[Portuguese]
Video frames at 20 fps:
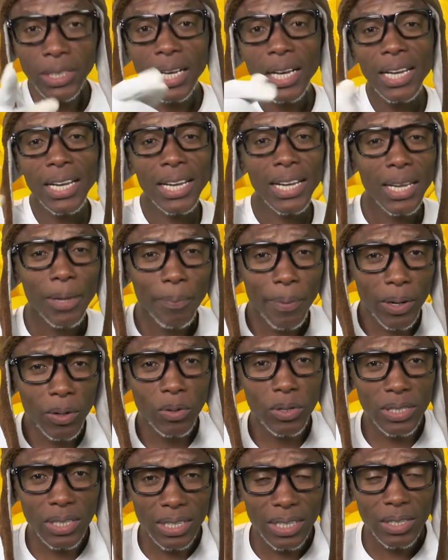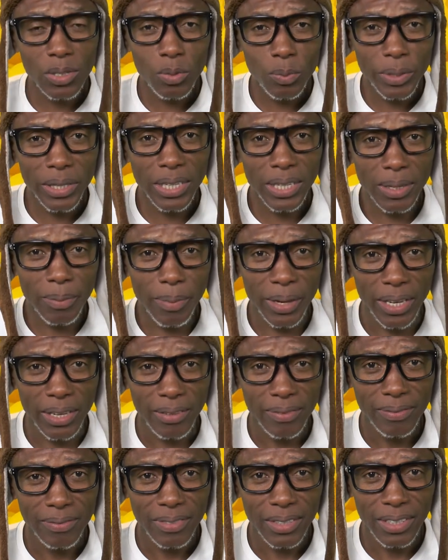ah, e pra coisa que tá sumida também.
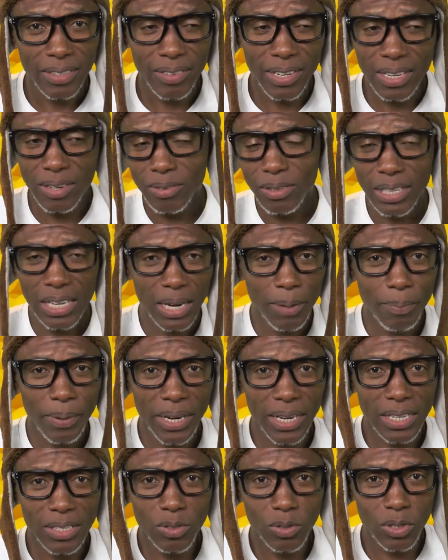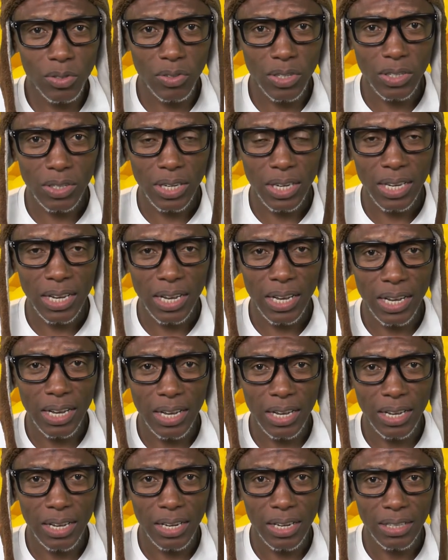De vez em quando ela aparece nos vídeos aí,
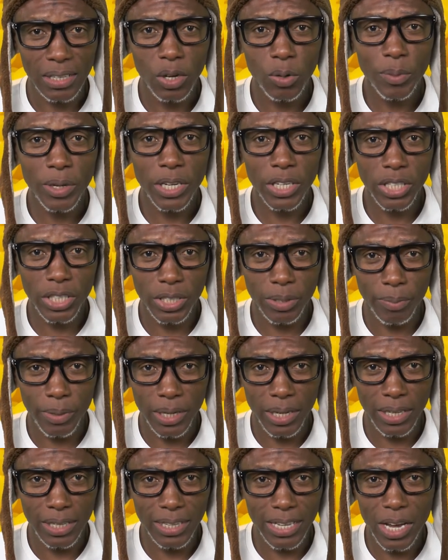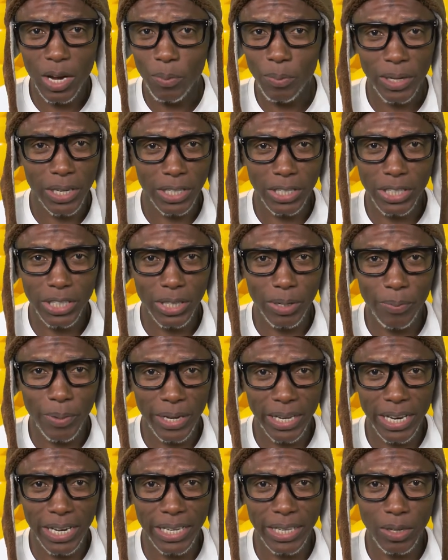a Thelmy Kishima. Thelmy Kishima,
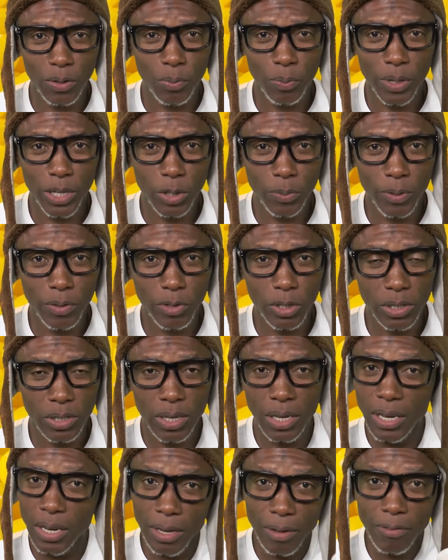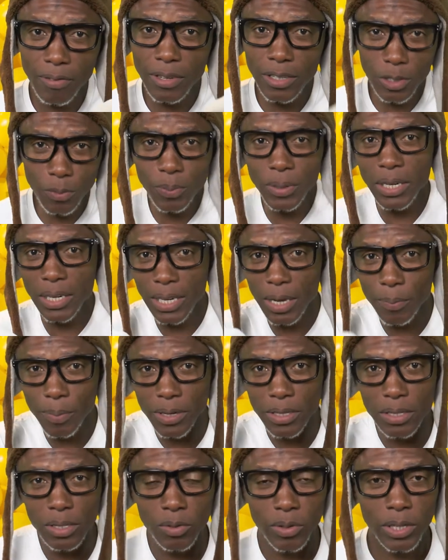querida, um beijo pra você. Ah, é foi a Espila que
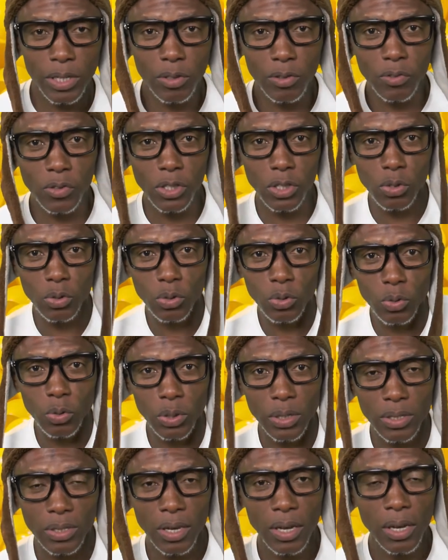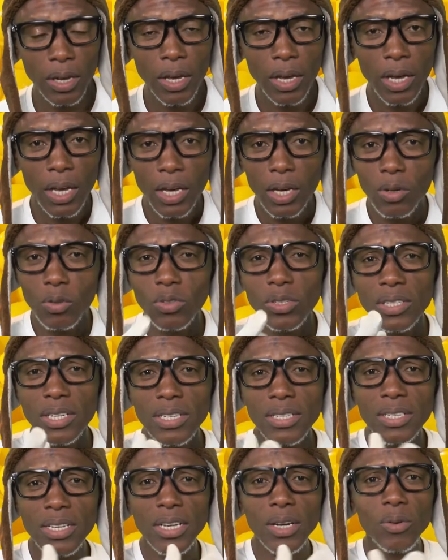apareceu aí no vídeo do coisa. Eu não
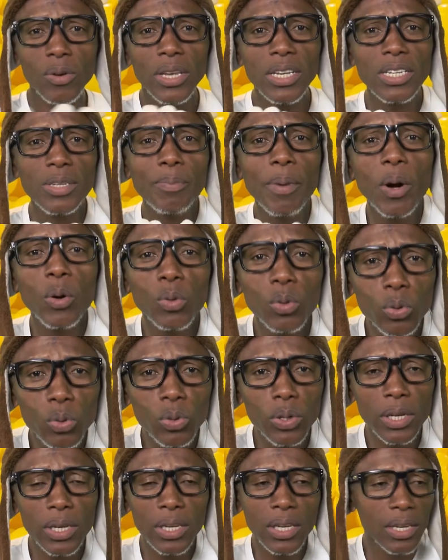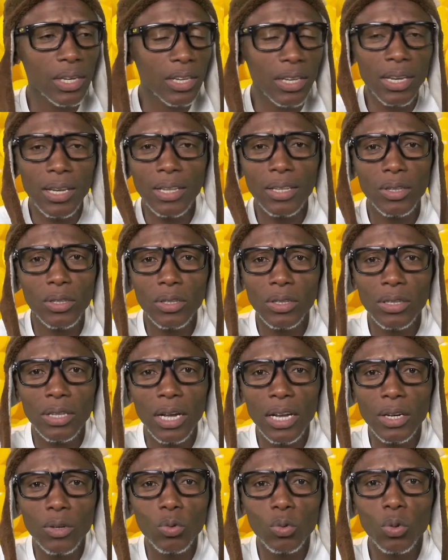sei se tem alguém de Bauru aqui que é,
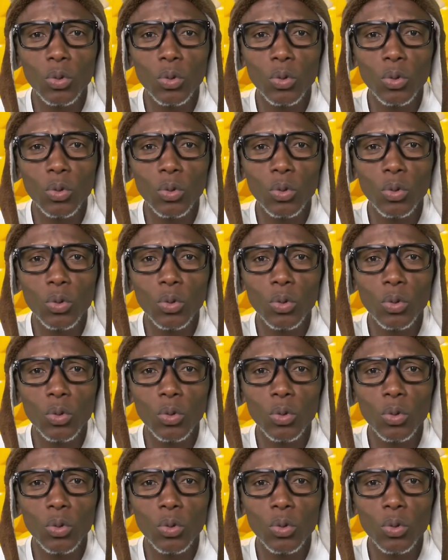tá no